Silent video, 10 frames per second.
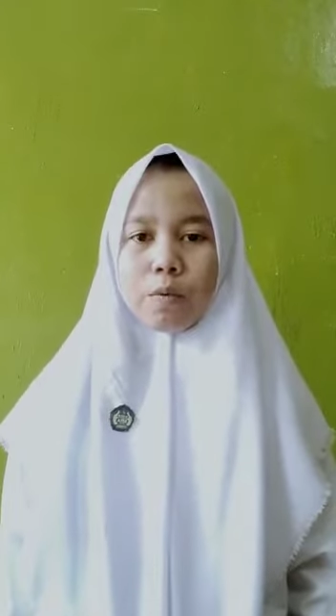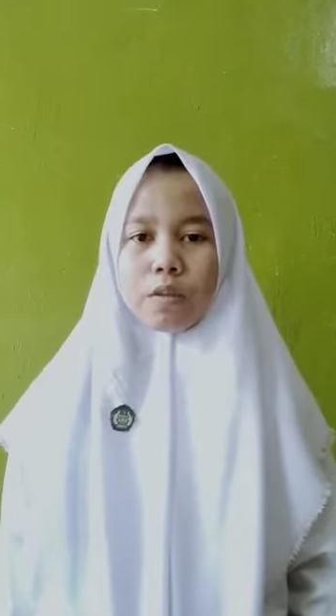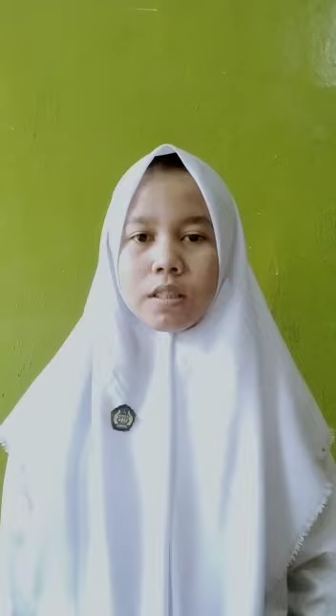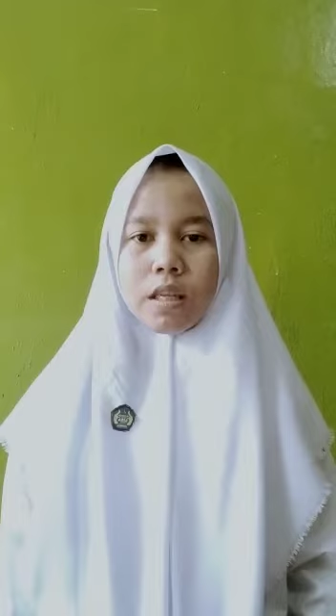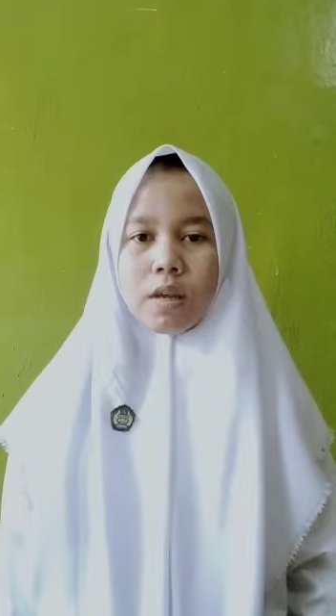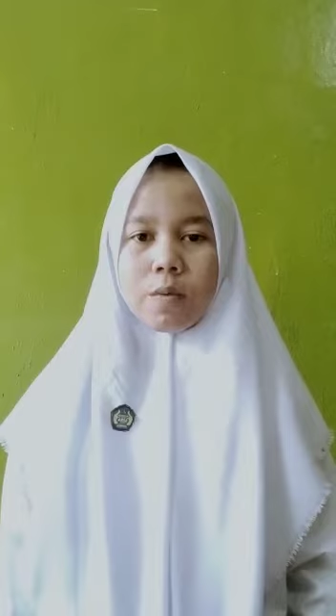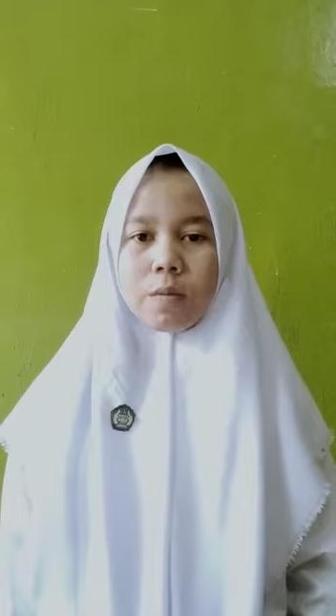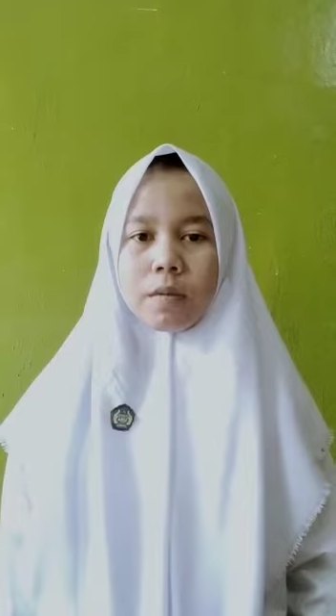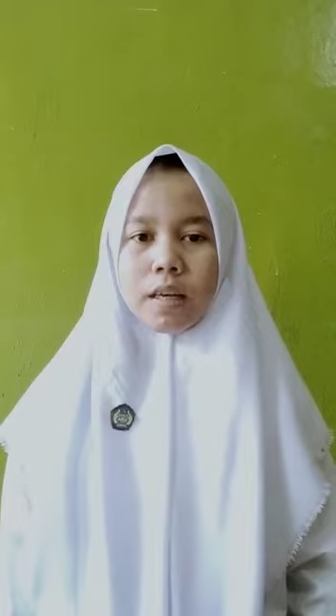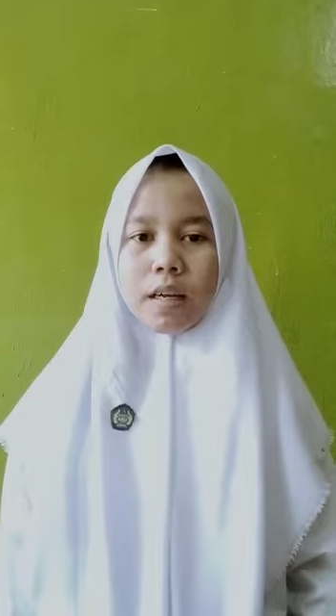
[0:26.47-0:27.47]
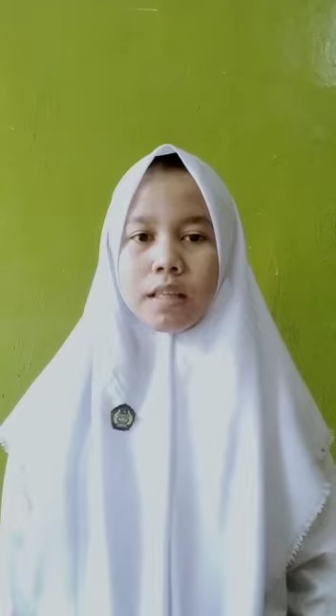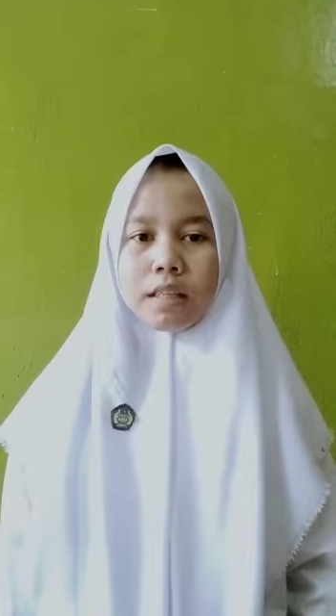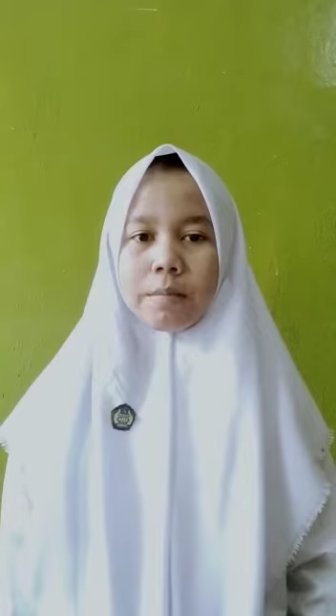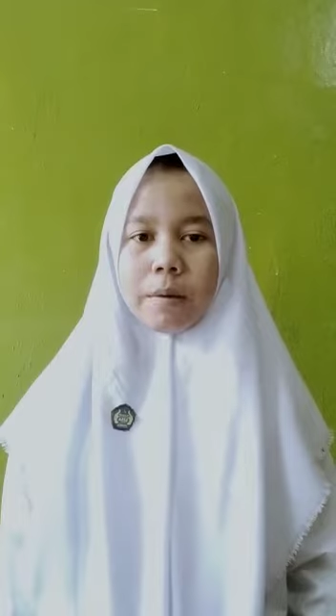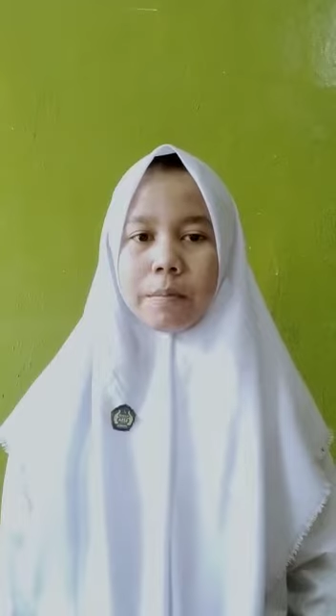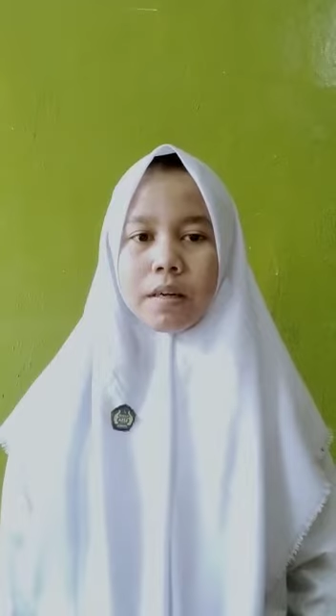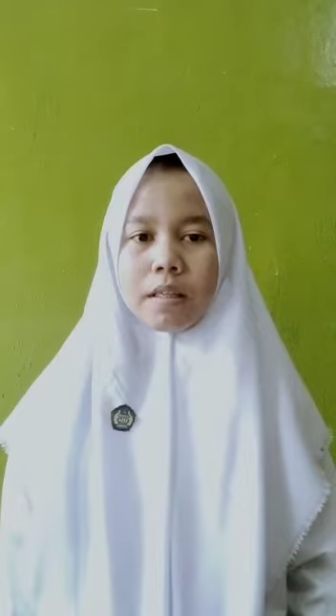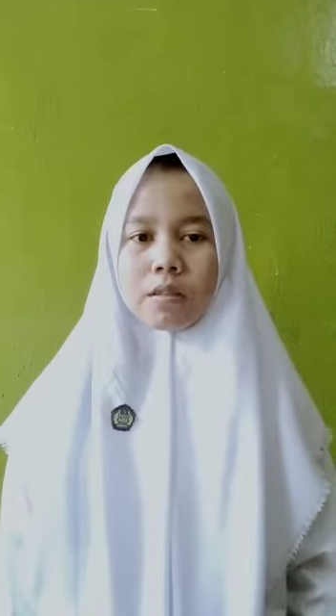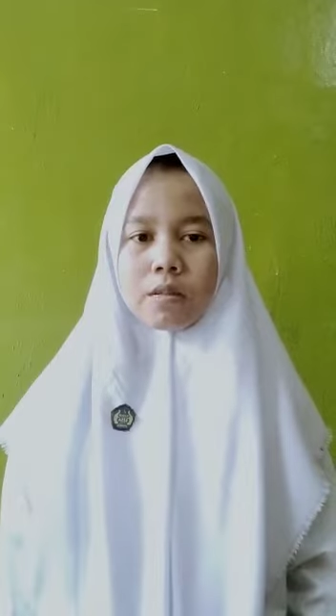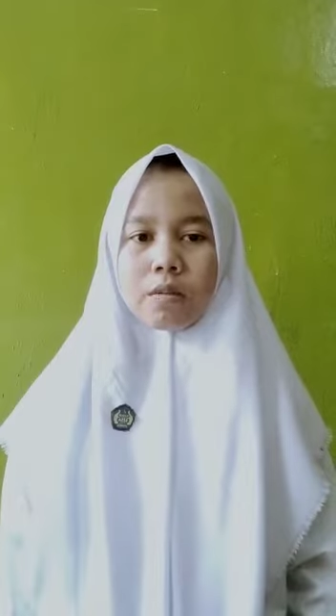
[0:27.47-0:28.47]
fungsi, wewenang sampai pada
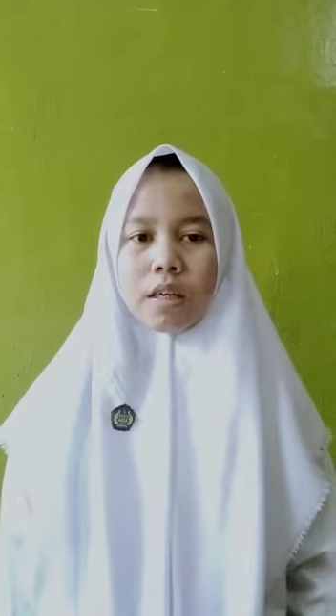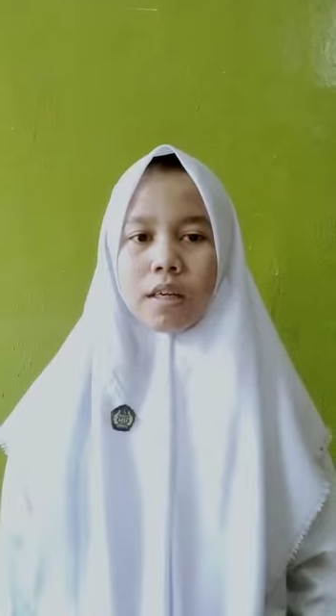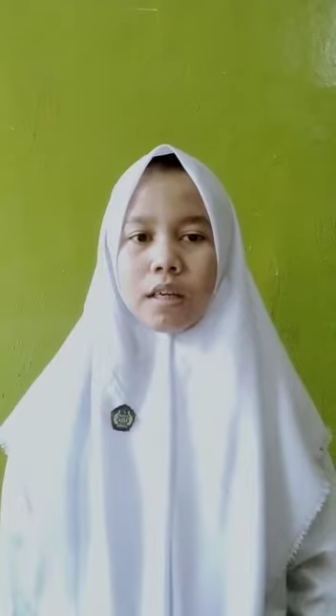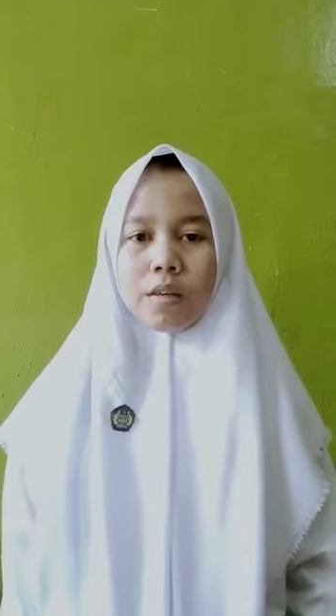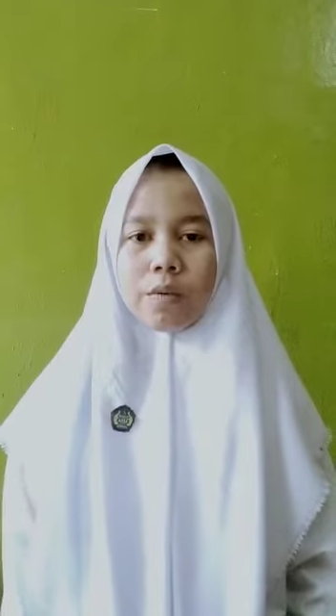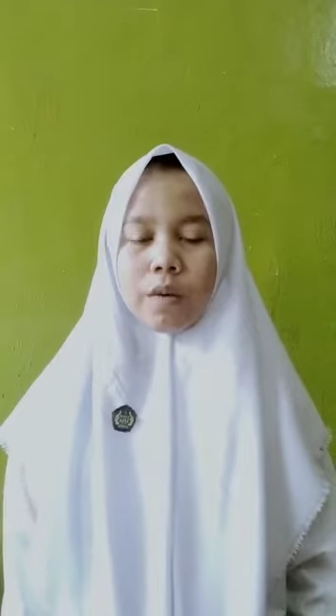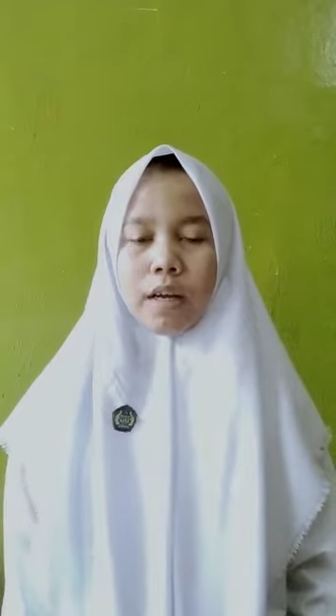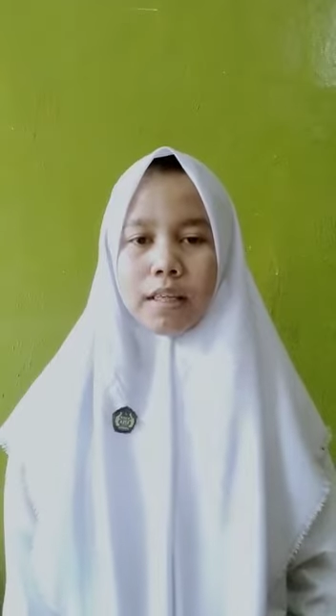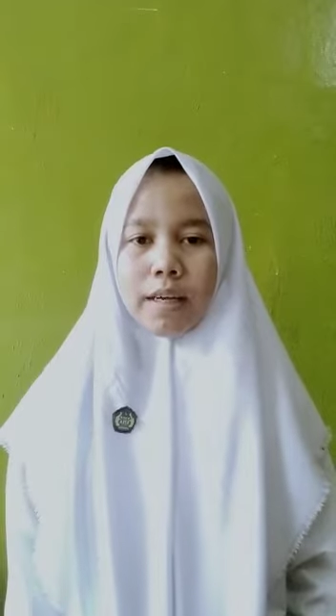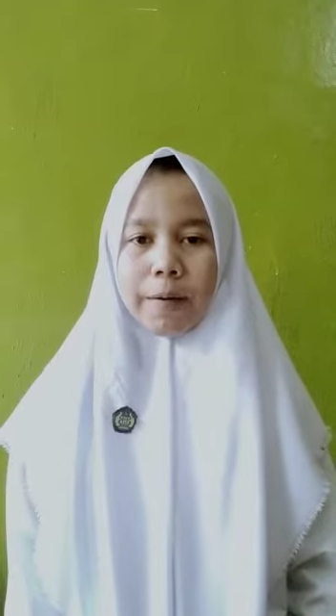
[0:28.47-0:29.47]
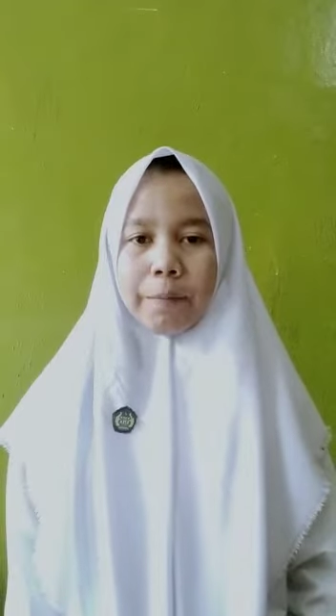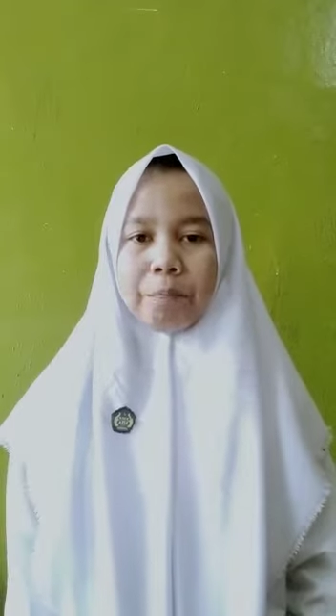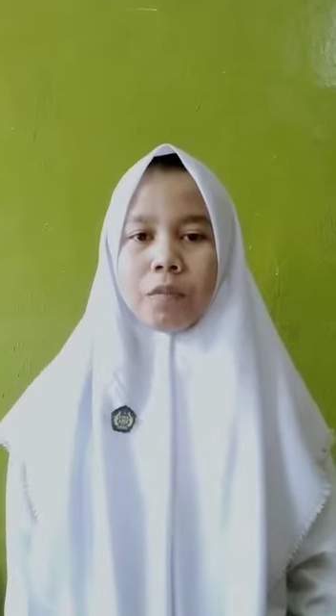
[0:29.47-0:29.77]
susunan dan kedudukannya.